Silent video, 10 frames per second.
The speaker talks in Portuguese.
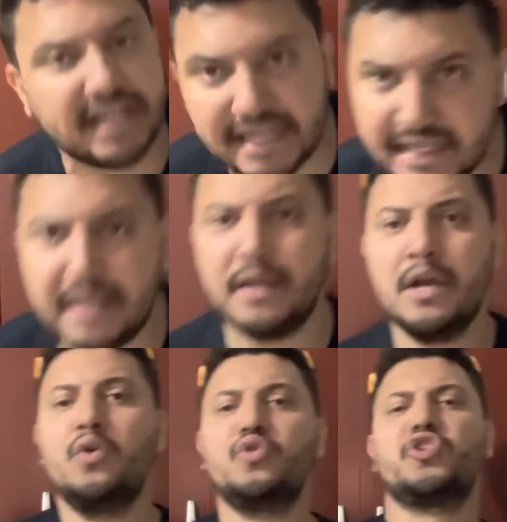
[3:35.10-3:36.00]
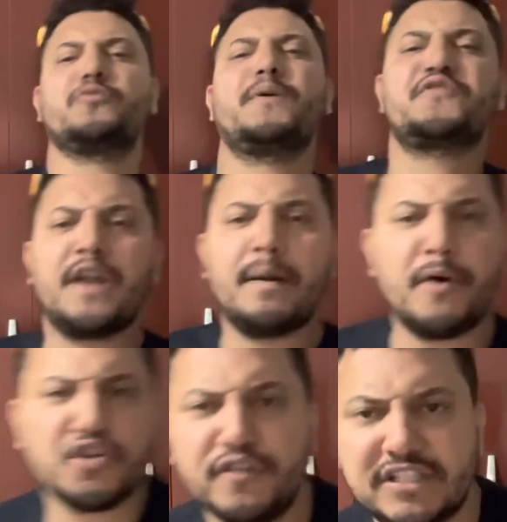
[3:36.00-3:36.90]
ali. Os outros podem falar mal
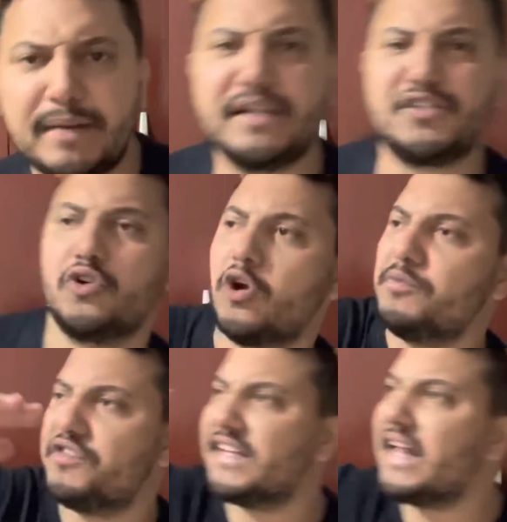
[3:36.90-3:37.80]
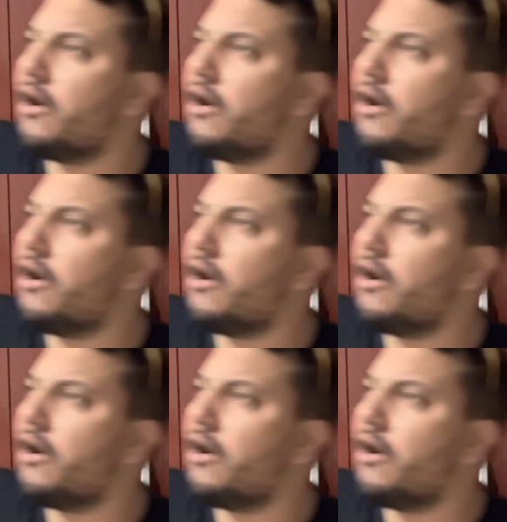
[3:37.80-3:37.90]
de você, mas se seu nome tiver da